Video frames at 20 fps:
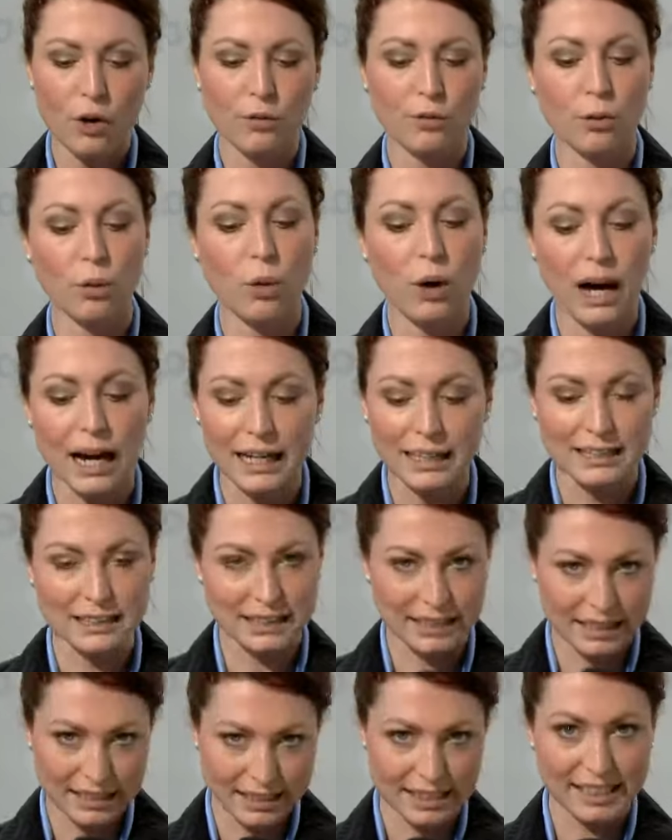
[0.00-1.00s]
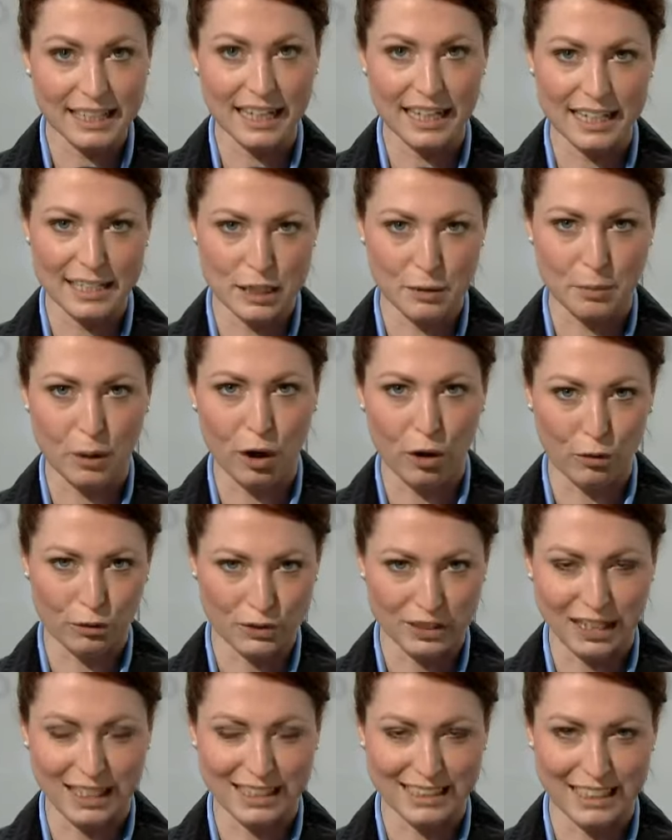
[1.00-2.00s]
wo
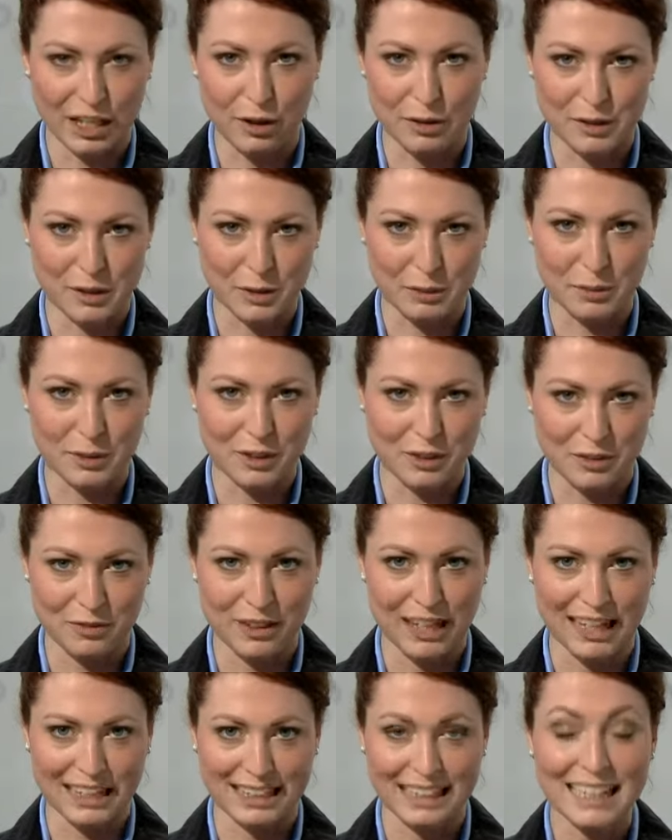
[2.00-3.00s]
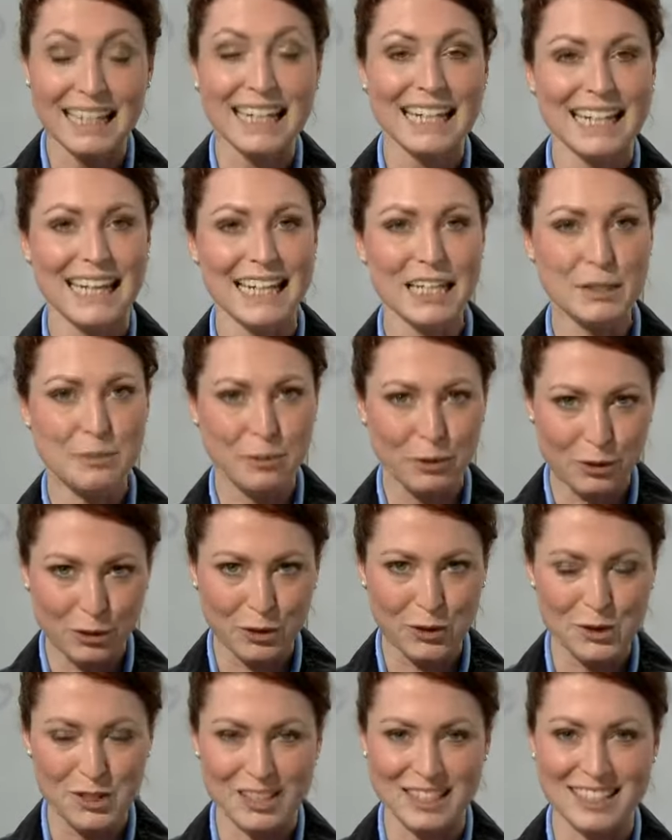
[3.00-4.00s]
IT-Sicherheitsbeauftragte ausgebildet werden. Jetzt
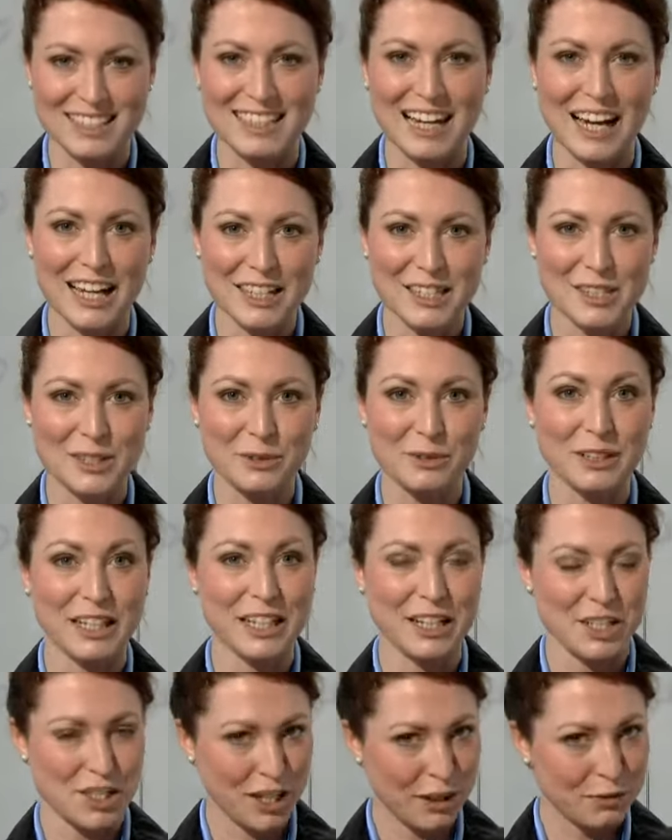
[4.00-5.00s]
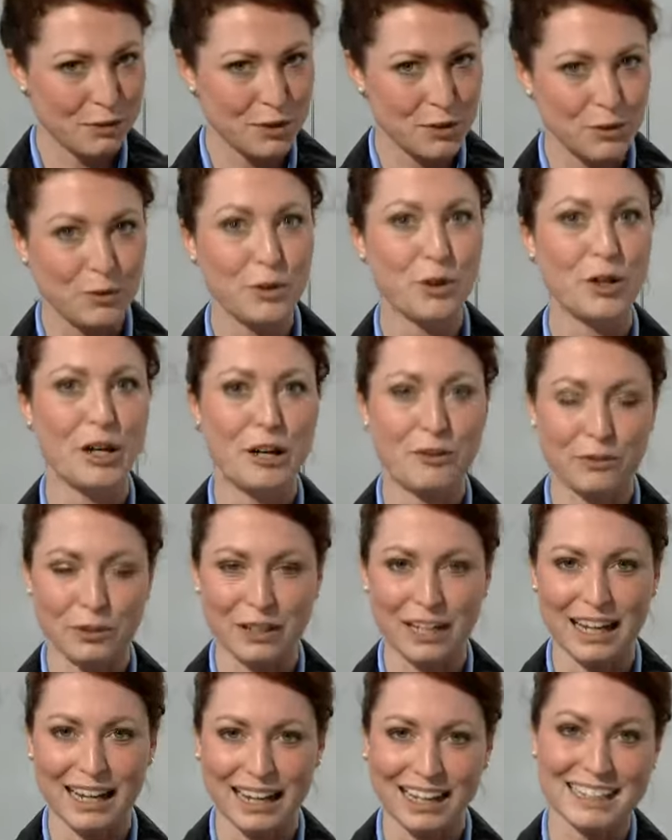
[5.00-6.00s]
begrüße ich dazu den Geschäftsführer
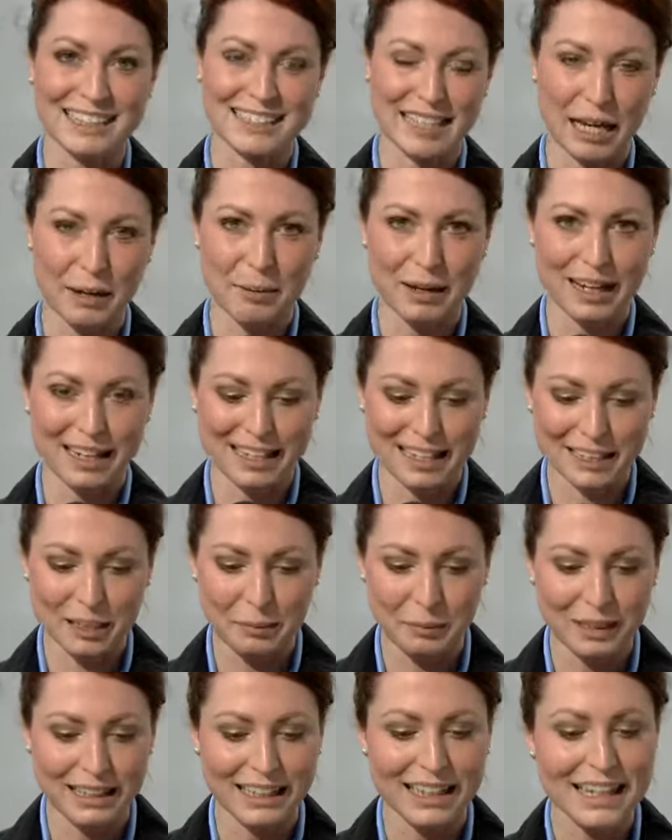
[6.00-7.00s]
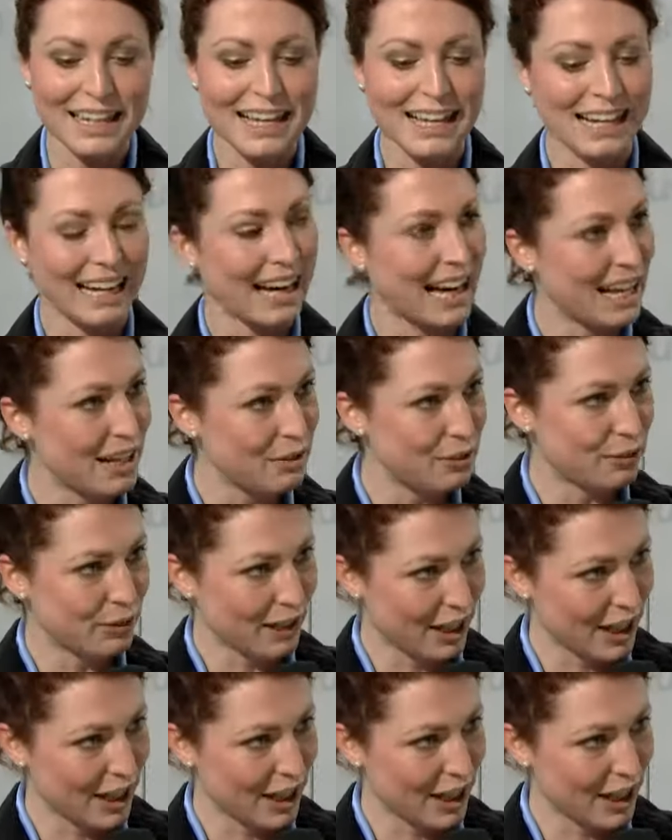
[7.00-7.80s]
von der Cyberakademie, Ralf